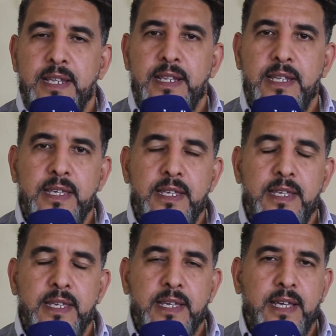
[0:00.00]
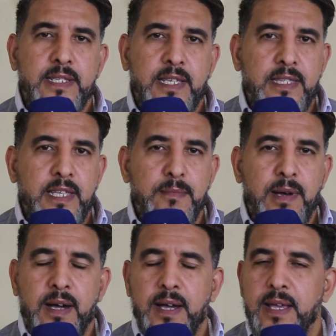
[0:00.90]
اللي كانت
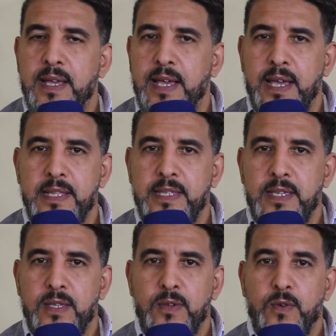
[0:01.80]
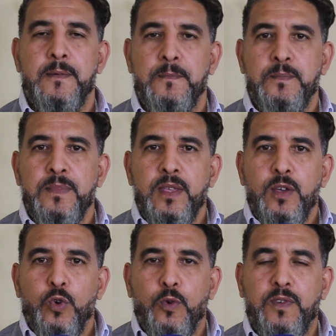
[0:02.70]
خدامة عادي
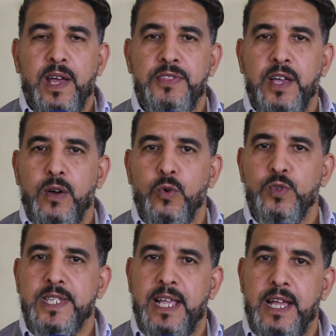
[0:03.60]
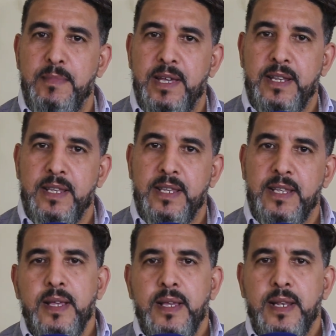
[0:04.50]
وفي لحظة وسط العمل
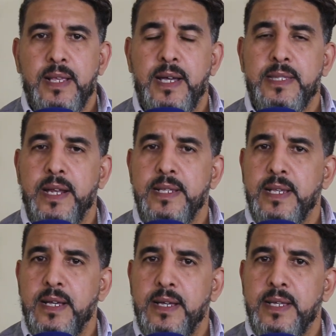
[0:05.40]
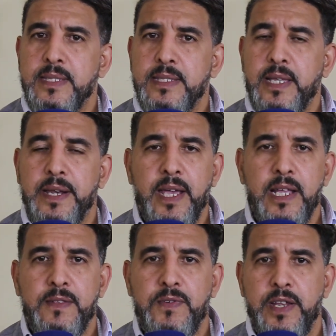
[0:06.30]
لقات راسها
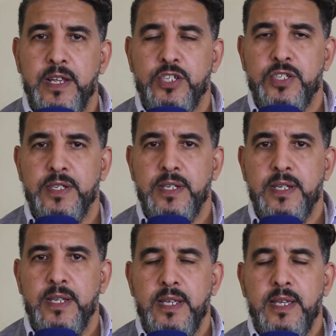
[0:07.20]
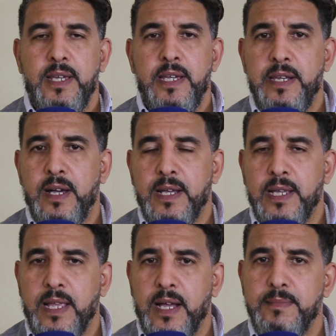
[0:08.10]
طريحة الفراش حنا
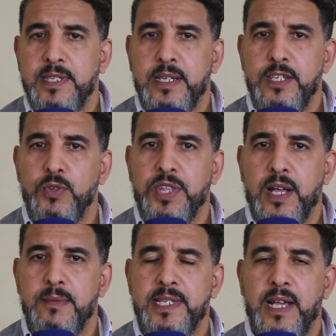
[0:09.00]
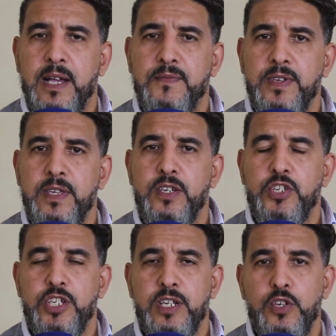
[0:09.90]
كطاقم تقني وطاقم صحفي
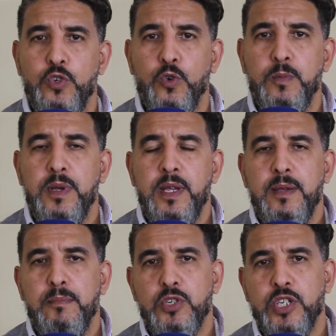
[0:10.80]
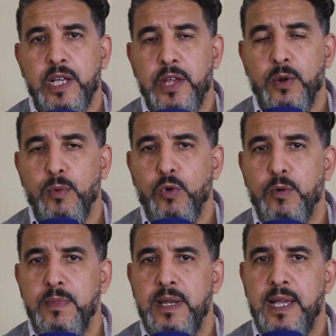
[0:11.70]
جينا اليوم باش
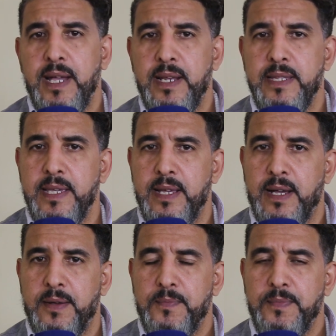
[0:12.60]
نقربكم الحالة ديالها